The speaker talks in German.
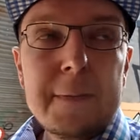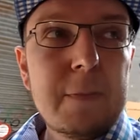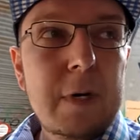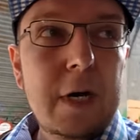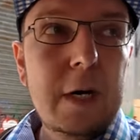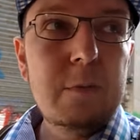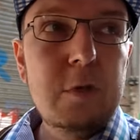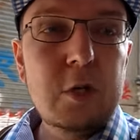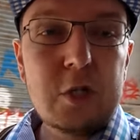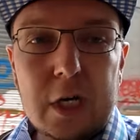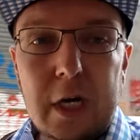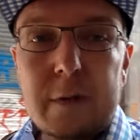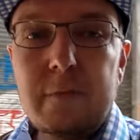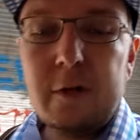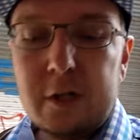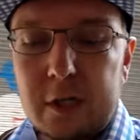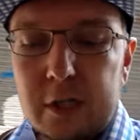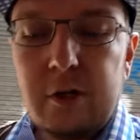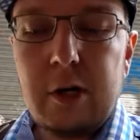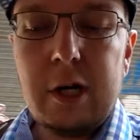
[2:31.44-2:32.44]
Ähm, die schreiben
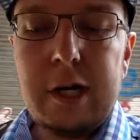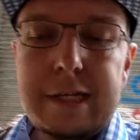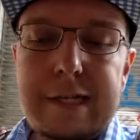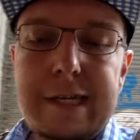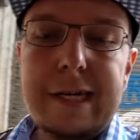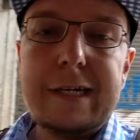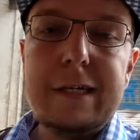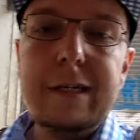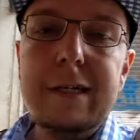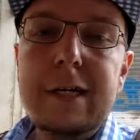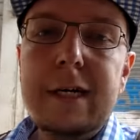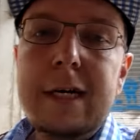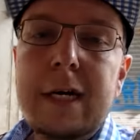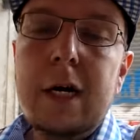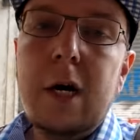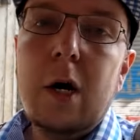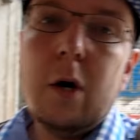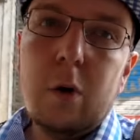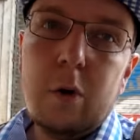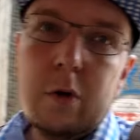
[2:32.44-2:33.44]
wirklich tolle Artikel
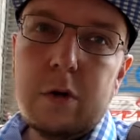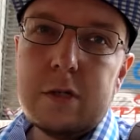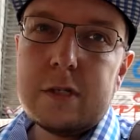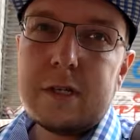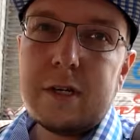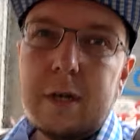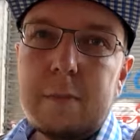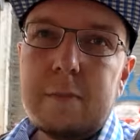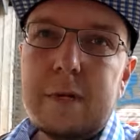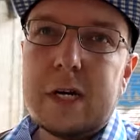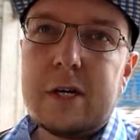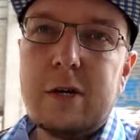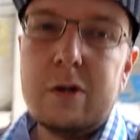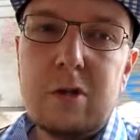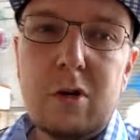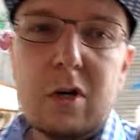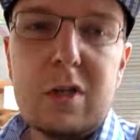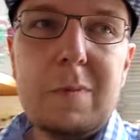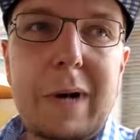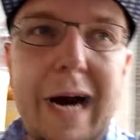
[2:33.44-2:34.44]
und ähm, da
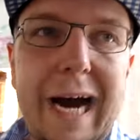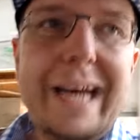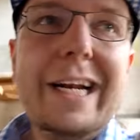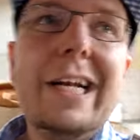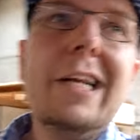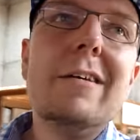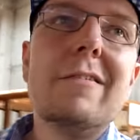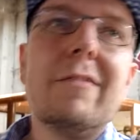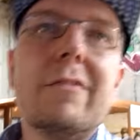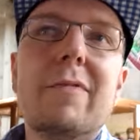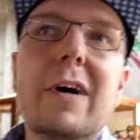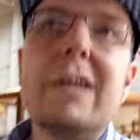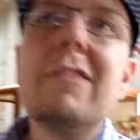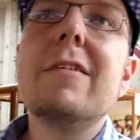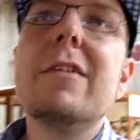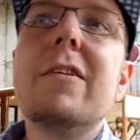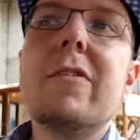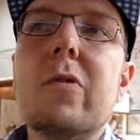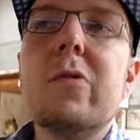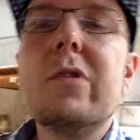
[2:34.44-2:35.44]
könnt ihr euch mal einlesen, was
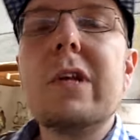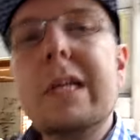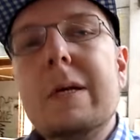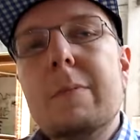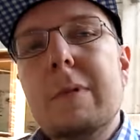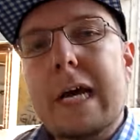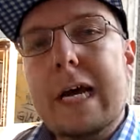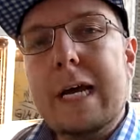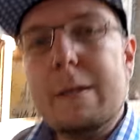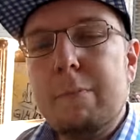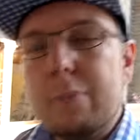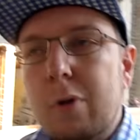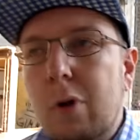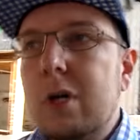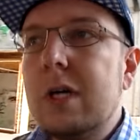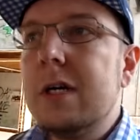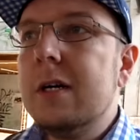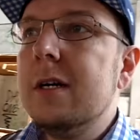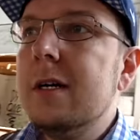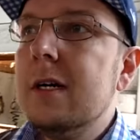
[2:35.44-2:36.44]
denn das Unternehmen
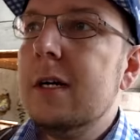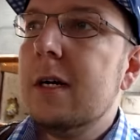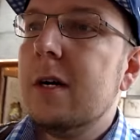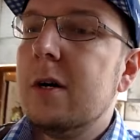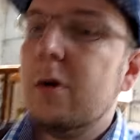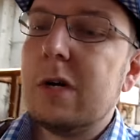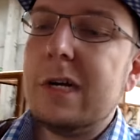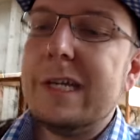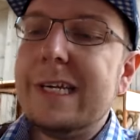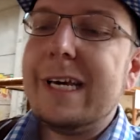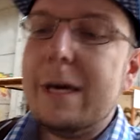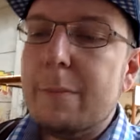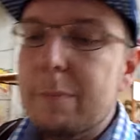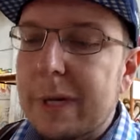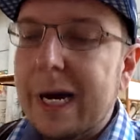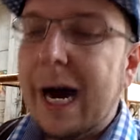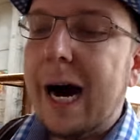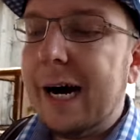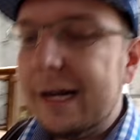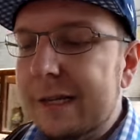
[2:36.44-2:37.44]
Adblock oder die
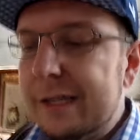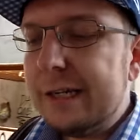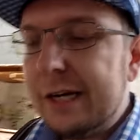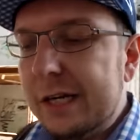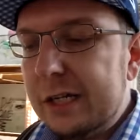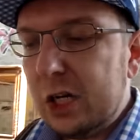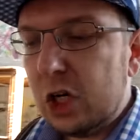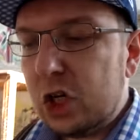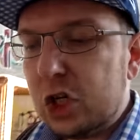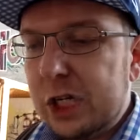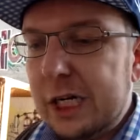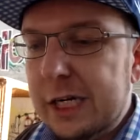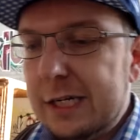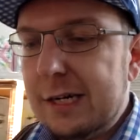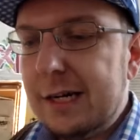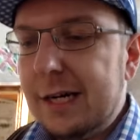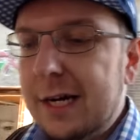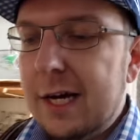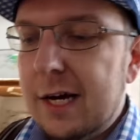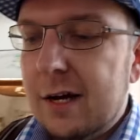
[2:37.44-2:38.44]
GmbH, die dahinter
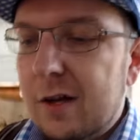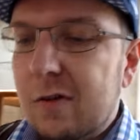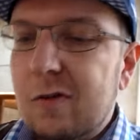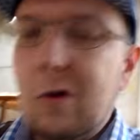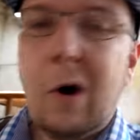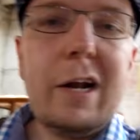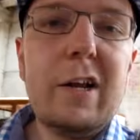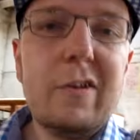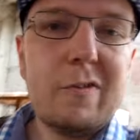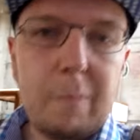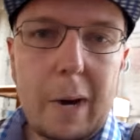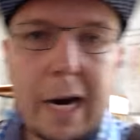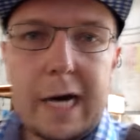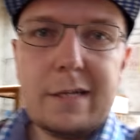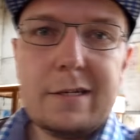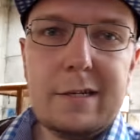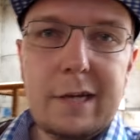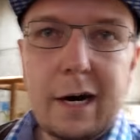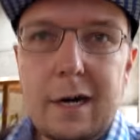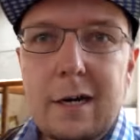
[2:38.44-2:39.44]
steht, so alles
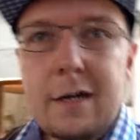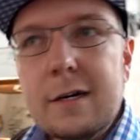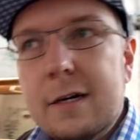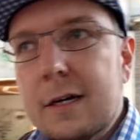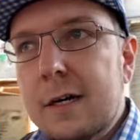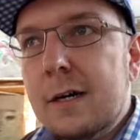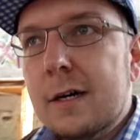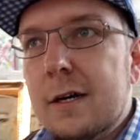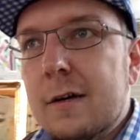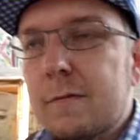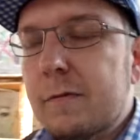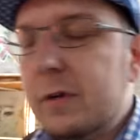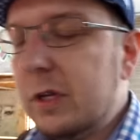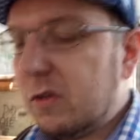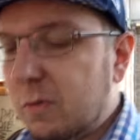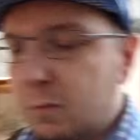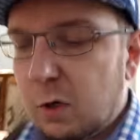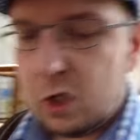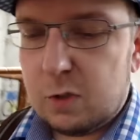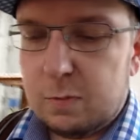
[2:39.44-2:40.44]
macht. Ja? Wie
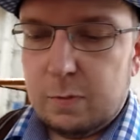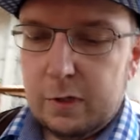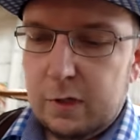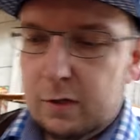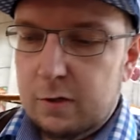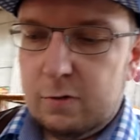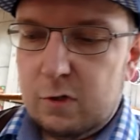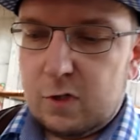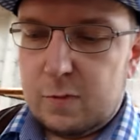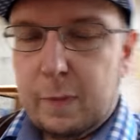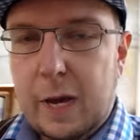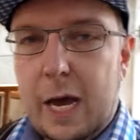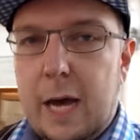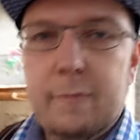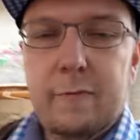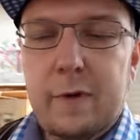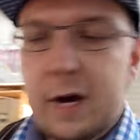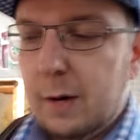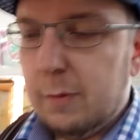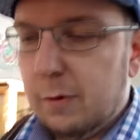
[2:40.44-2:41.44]
zum Beispiel
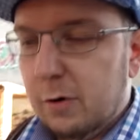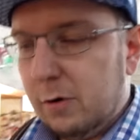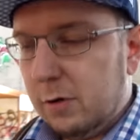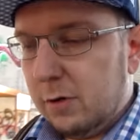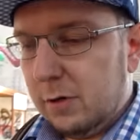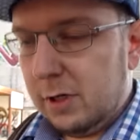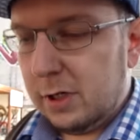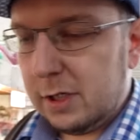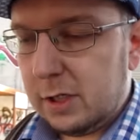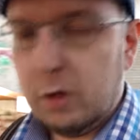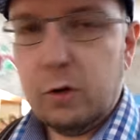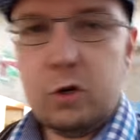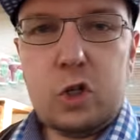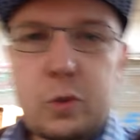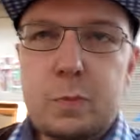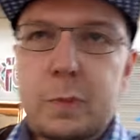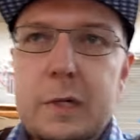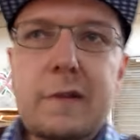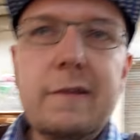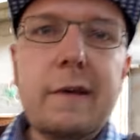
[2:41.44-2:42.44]
Spam-Werbung,
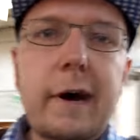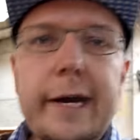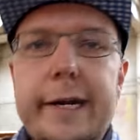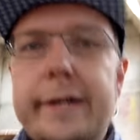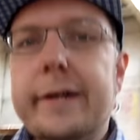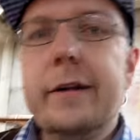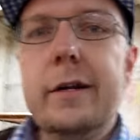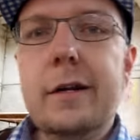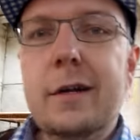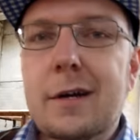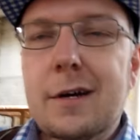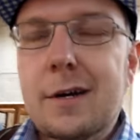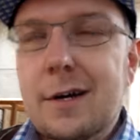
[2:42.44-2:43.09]
Glücksspielseiten